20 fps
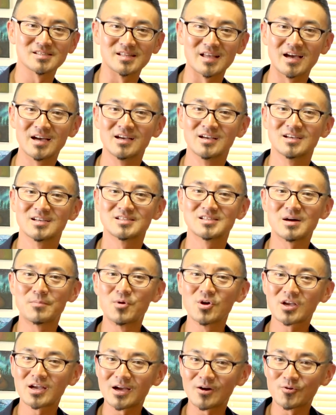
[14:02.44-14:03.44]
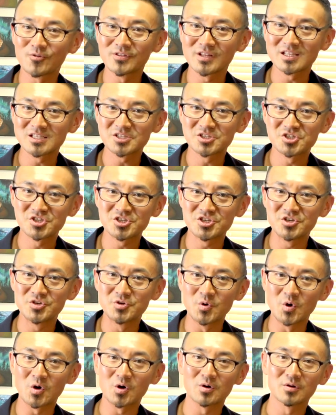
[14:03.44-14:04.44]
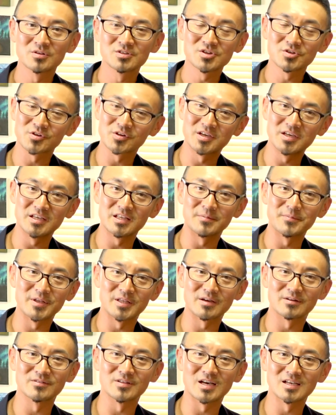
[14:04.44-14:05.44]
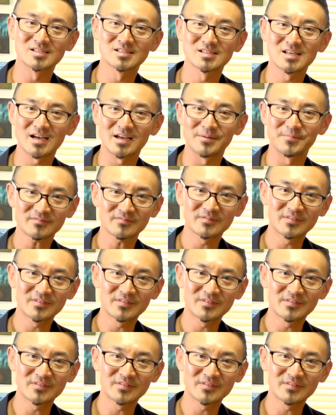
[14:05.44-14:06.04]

ね。じゃあもう一回同じシーンをちょっと聞いてみてください。